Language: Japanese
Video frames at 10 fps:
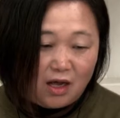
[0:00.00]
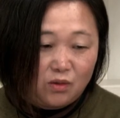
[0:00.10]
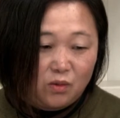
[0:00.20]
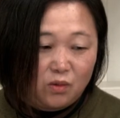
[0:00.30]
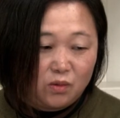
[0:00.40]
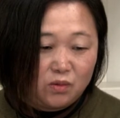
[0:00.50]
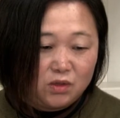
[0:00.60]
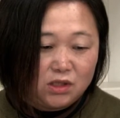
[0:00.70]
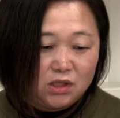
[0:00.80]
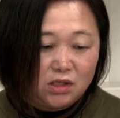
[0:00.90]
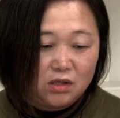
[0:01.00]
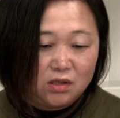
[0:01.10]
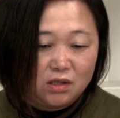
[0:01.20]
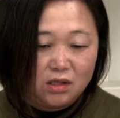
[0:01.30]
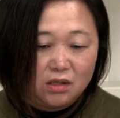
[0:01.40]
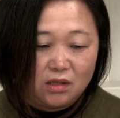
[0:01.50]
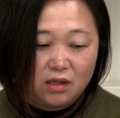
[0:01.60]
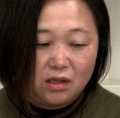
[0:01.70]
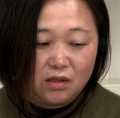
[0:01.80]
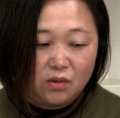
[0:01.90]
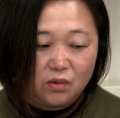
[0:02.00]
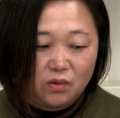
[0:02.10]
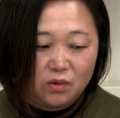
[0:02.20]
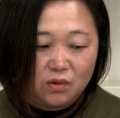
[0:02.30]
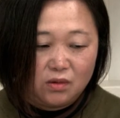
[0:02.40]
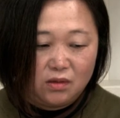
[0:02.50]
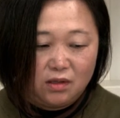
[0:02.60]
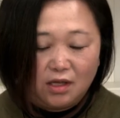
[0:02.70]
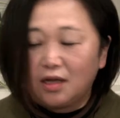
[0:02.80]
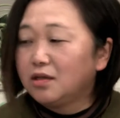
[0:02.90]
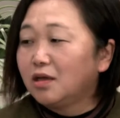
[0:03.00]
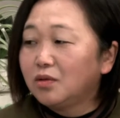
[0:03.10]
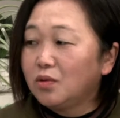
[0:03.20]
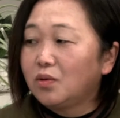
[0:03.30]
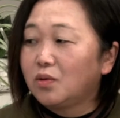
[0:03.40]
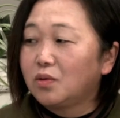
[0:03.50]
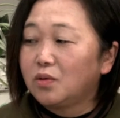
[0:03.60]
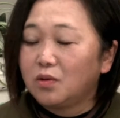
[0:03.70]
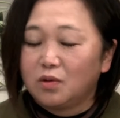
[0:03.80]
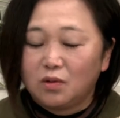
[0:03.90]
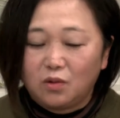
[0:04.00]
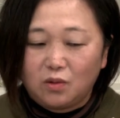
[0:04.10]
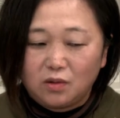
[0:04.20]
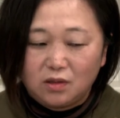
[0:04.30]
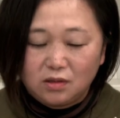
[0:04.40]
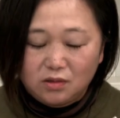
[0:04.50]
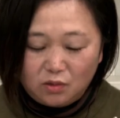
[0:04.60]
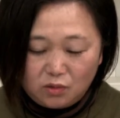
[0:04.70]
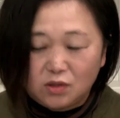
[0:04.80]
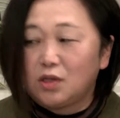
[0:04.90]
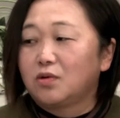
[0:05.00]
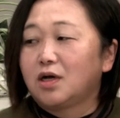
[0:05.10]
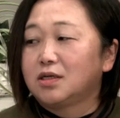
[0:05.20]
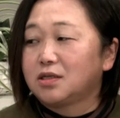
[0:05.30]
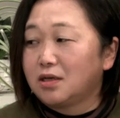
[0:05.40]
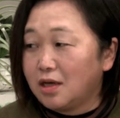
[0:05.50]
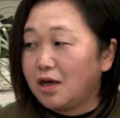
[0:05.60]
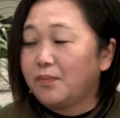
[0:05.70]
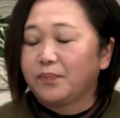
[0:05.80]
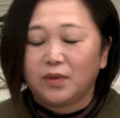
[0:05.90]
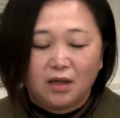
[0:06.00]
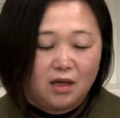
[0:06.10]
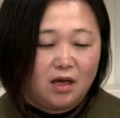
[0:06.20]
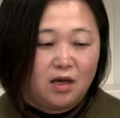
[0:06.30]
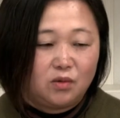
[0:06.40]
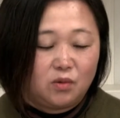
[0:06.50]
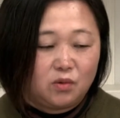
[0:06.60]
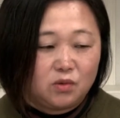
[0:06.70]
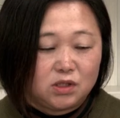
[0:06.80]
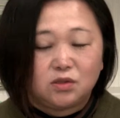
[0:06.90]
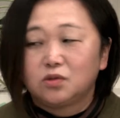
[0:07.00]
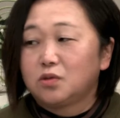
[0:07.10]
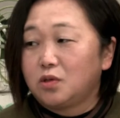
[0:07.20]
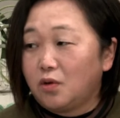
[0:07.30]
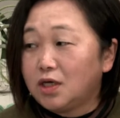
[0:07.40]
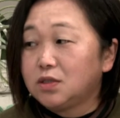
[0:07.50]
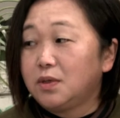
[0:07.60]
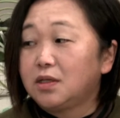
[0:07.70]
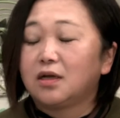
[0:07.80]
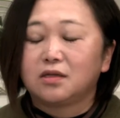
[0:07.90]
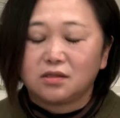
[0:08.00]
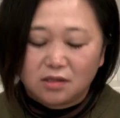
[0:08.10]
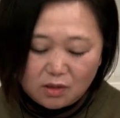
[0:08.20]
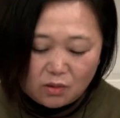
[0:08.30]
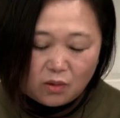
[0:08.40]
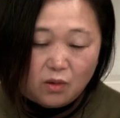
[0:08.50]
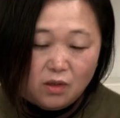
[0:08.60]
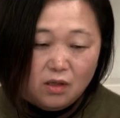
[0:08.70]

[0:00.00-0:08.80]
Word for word: うちの旦那のお父さんお母さんが茶作りを始めたんですけど、